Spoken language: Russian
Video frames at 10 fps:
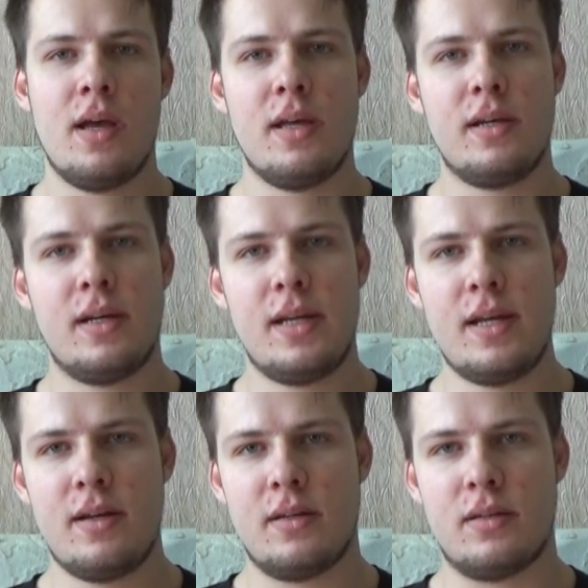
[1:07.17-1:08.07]

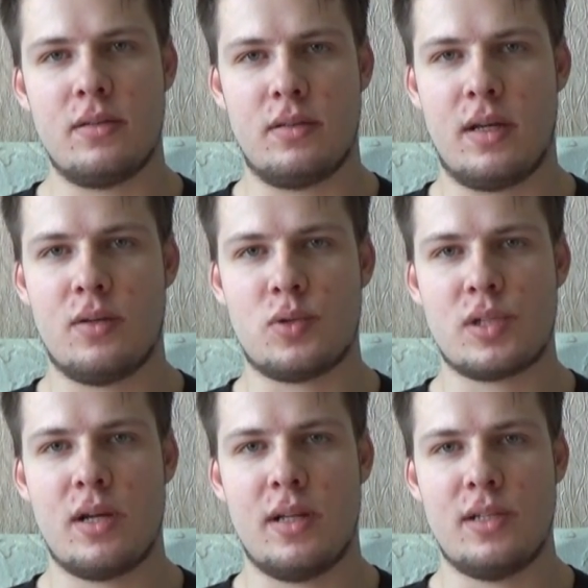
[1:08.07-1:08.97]
игре, как я уже
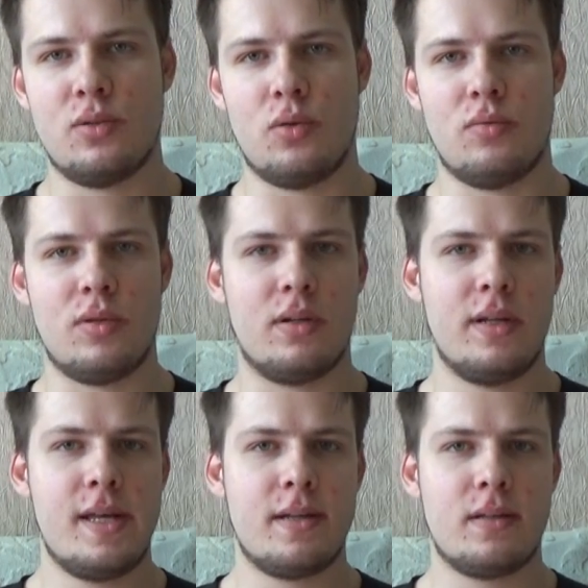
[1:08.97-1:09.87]
сказал, 1-0 выиграл
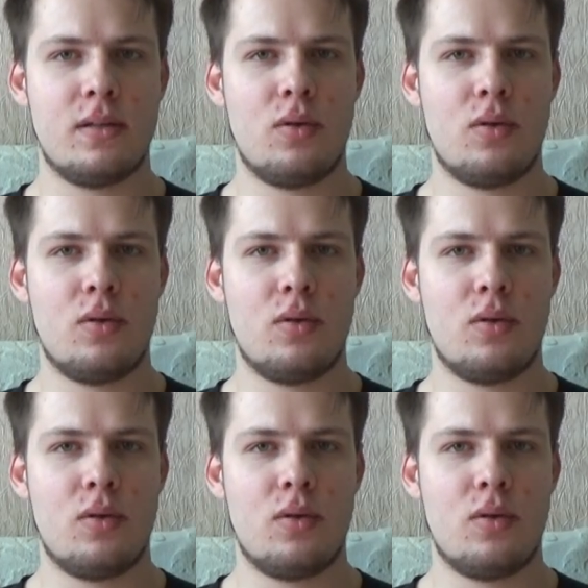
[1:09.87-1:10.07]
Эйртон,